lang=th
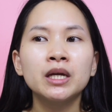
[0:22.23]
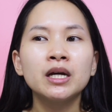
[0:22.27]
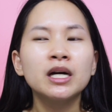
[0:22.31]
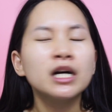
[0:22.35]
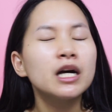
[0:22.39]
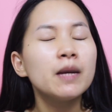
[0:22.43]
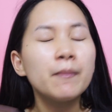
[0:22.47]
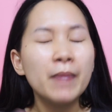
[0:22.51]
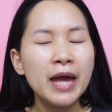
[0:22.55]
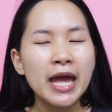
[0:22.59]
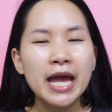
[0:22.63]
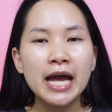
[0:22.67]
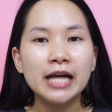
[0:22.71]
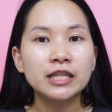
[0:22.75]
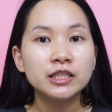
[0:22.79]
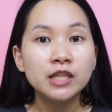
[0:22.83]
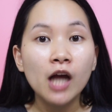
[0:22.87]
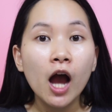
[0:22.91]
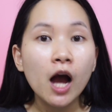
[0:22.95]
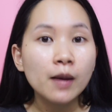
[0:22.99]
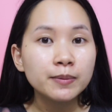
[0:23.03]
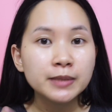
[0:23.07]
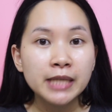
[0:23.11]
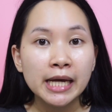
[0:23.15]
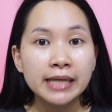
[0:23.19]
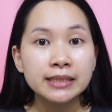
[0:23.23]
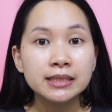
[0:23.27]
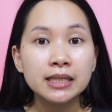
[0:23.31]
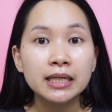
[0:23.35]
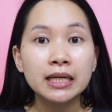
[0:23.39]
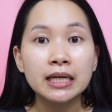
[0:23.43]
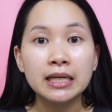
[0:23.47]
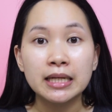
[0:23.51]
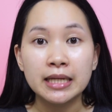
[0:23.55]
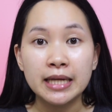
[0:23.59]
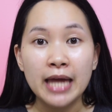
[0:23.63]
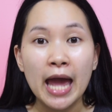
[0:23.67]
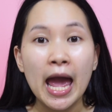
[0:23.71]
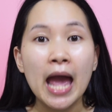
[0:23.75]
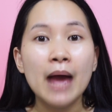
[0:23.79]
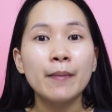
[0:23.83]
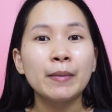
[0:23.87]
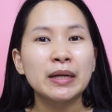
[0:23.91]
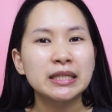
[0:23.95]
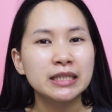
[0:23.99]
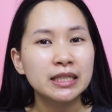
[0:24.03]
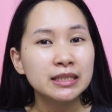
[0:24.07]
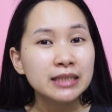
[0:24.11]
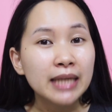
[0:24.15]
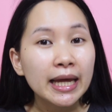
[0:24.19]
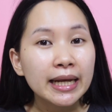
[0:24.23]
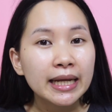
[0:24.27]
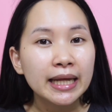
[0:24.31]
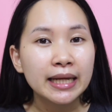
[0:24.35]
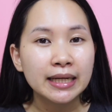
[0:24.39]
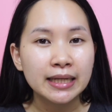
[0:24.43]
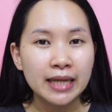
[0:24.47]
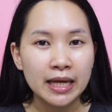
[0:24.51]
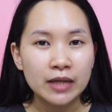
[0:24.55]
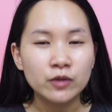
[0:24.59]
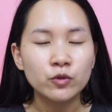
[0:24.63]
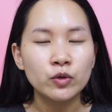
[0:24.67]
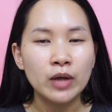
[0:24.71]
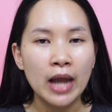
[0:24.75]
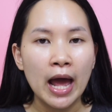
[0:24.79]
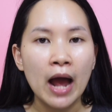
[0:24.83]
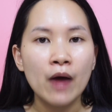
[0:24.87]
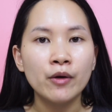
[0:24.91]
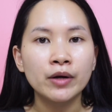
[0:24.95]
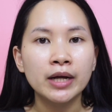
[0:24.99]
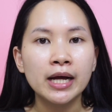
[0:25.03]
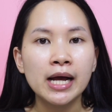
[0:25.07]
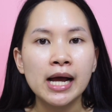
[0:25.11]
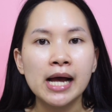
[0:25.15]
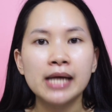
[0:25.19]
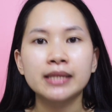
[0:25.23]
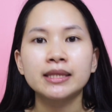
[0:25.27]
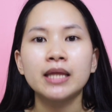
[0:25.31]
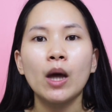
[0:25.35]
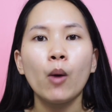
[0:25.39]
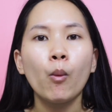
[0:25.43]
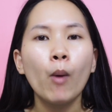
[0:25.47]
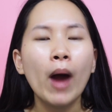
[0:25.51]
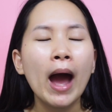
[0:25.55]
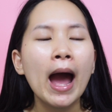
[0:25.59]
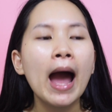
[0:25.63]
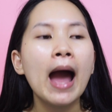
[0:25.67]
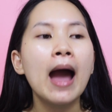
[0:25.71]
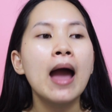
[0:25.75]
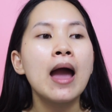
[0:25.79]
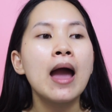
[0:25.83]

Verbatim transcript: คือเมย์ชอบใช้สกินแคร์มาตั้งแต่เด็กๆอยู่แล้วนะคะ แต่ว่า